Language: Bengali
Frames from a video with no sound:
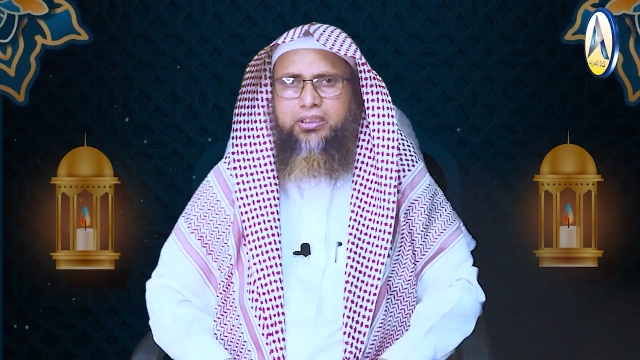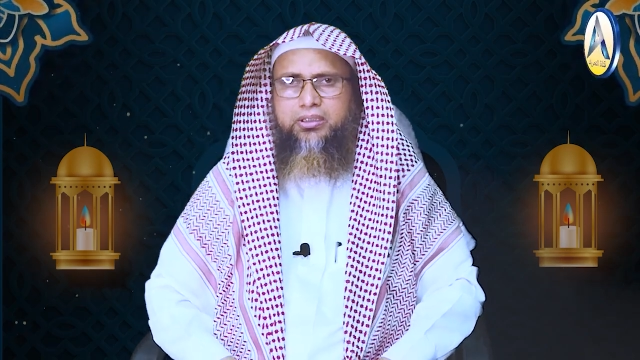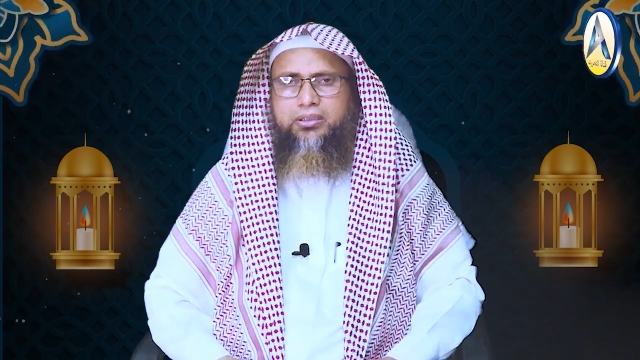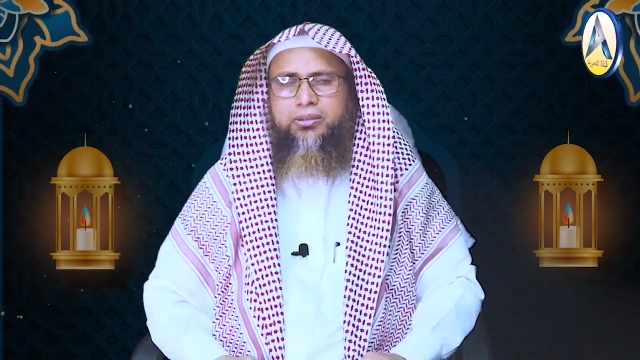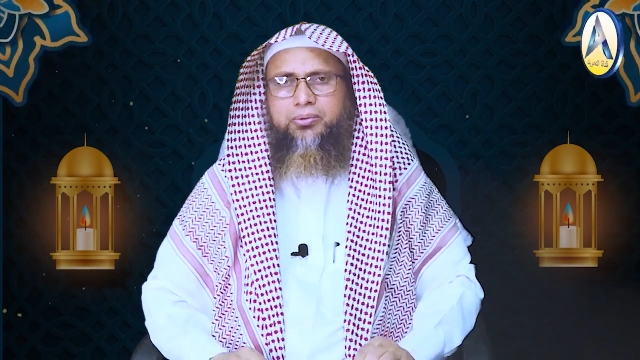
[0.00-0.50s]
এই
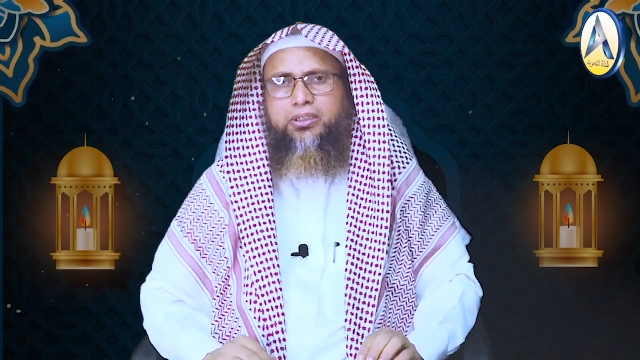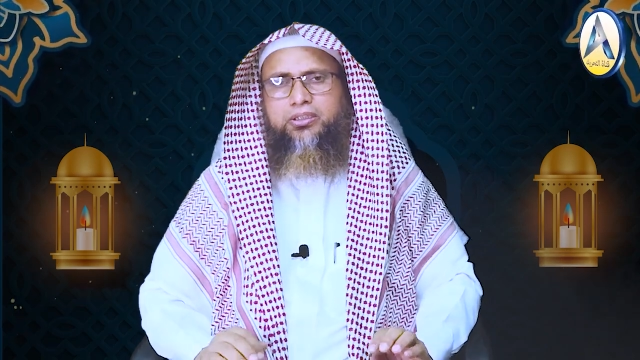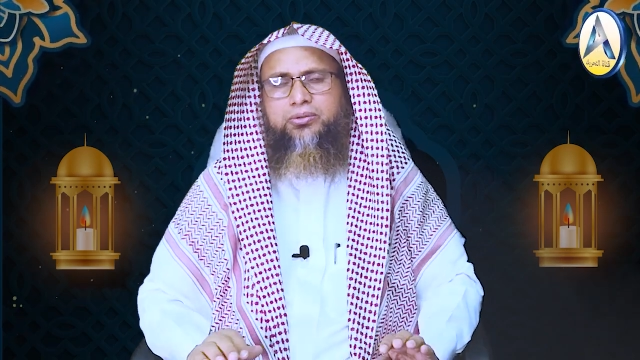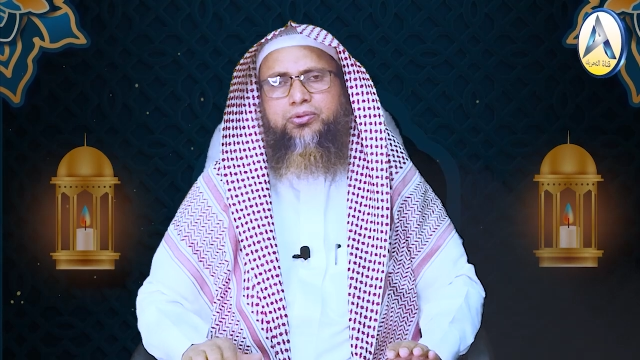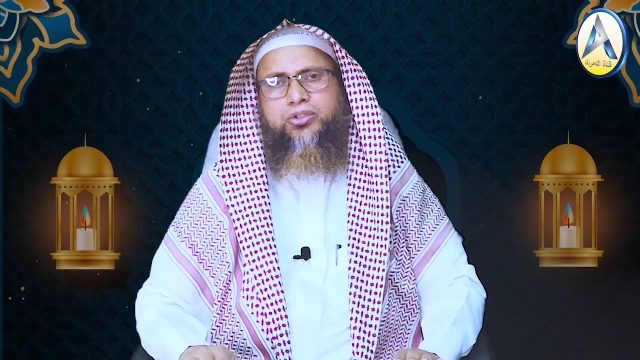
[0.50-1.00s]

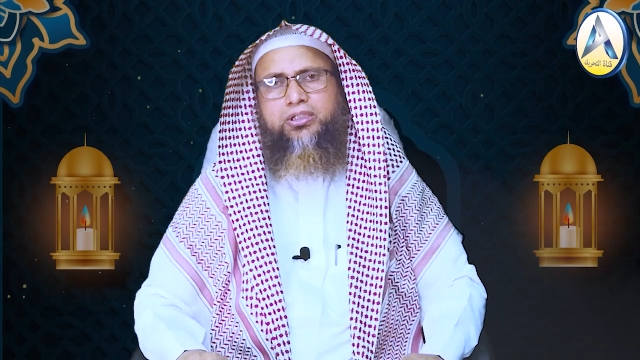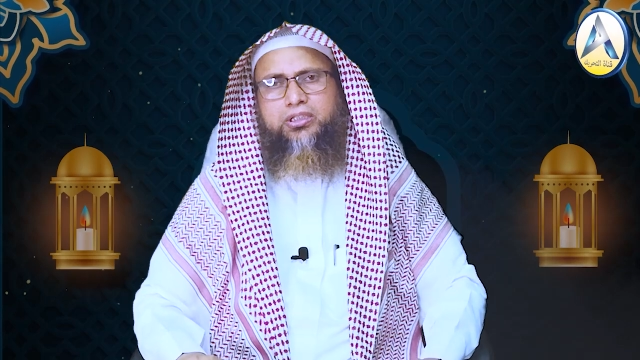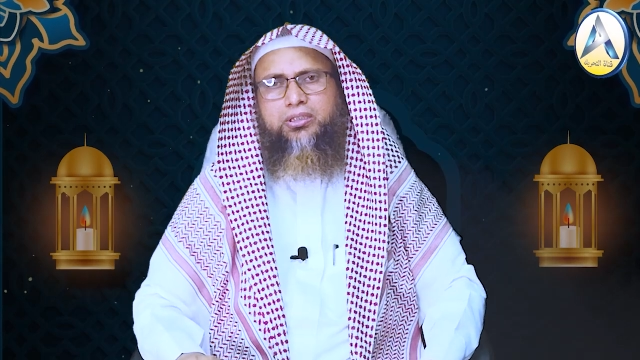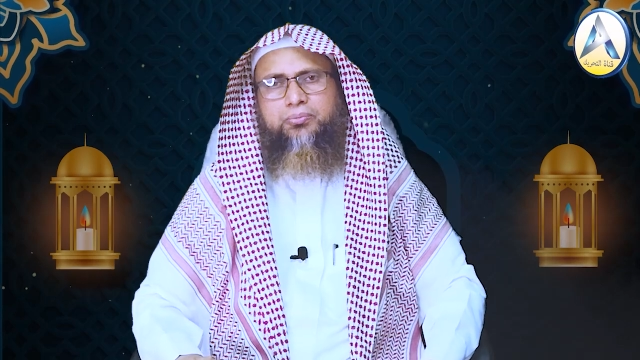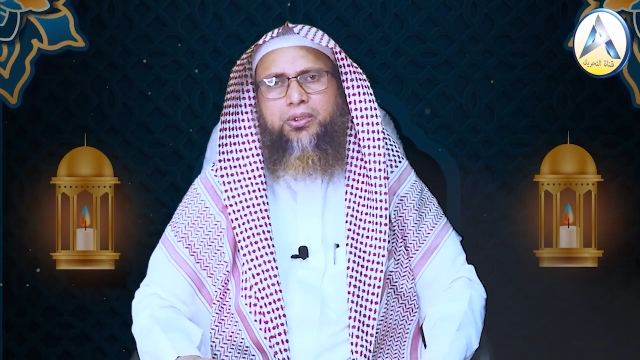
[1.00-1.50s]
এই
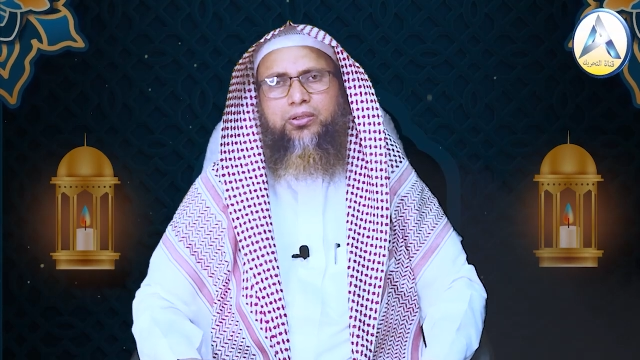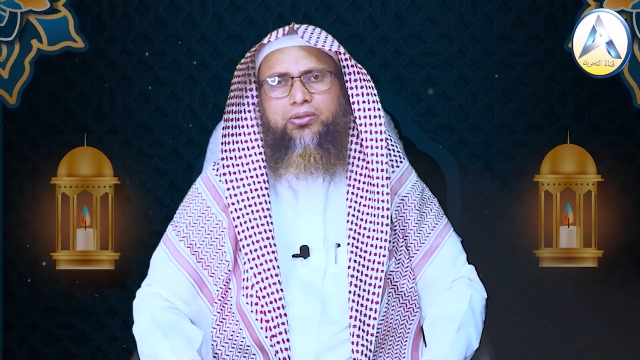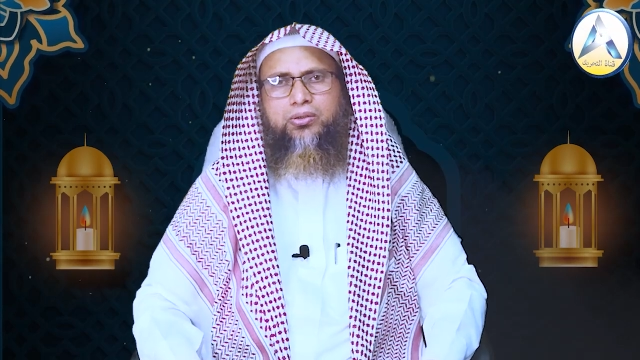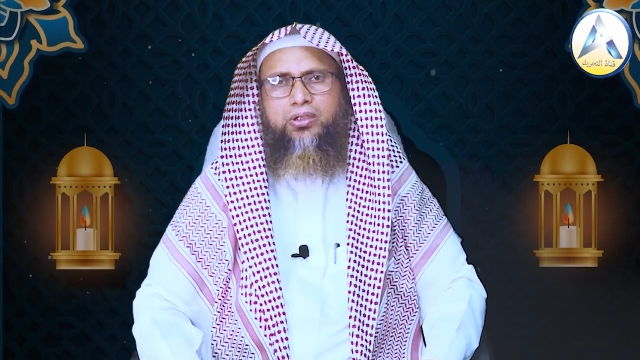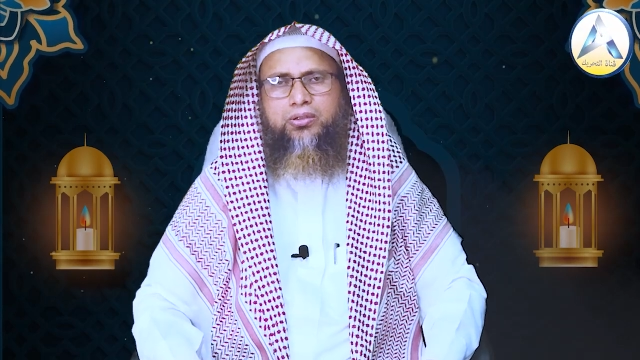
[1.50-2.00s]
দিবসটিকে পালন
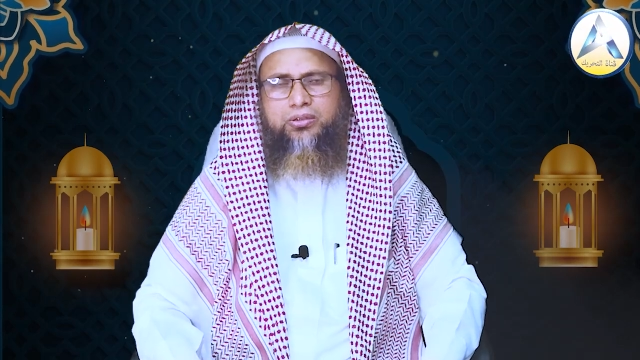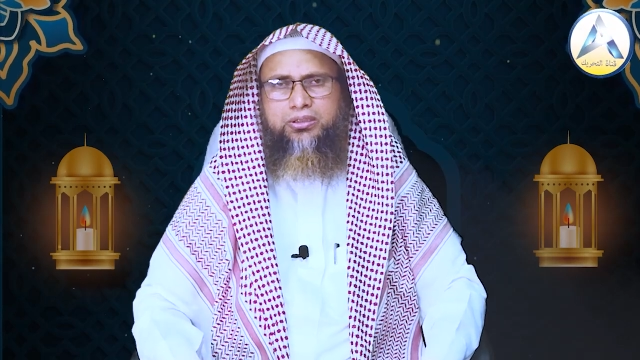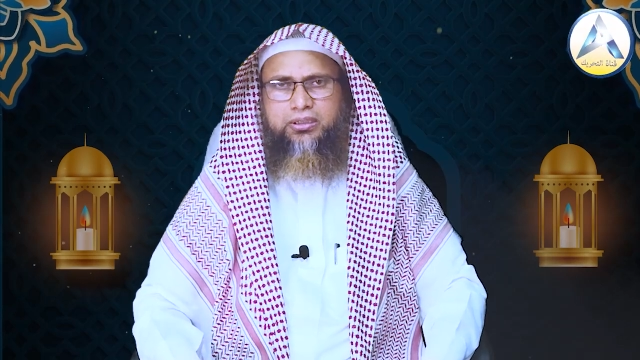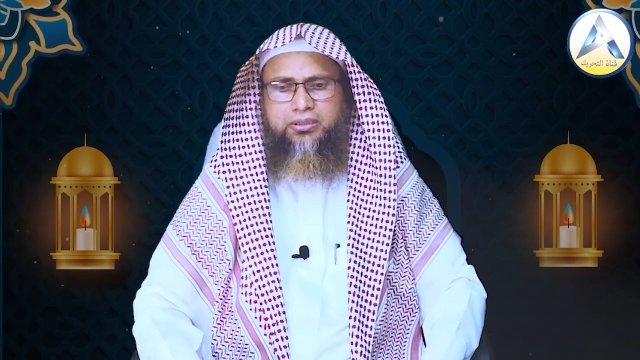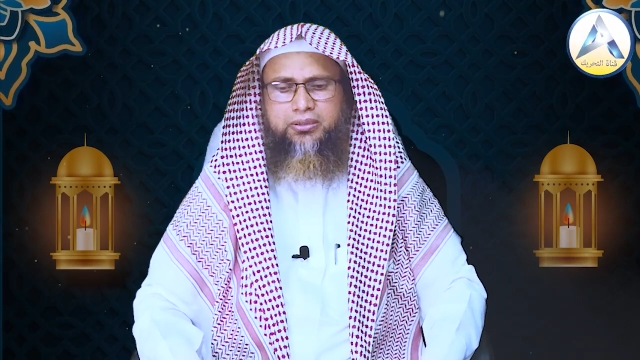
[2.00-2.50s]
করা
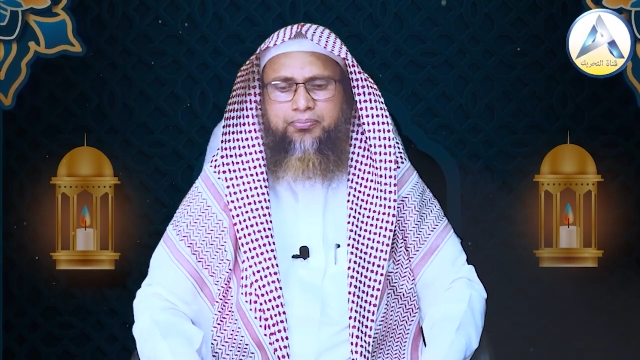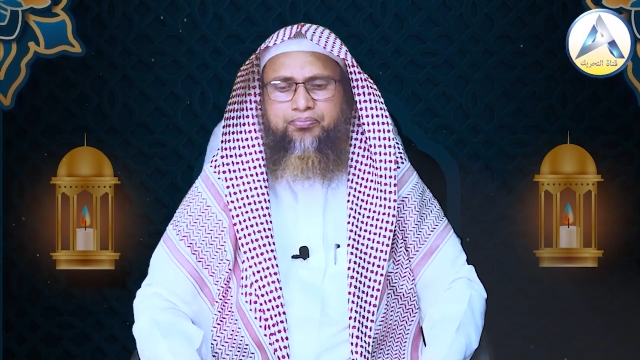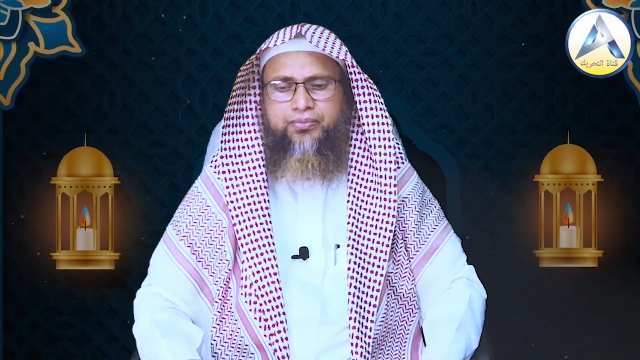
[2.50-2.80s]
হয়ে থাকে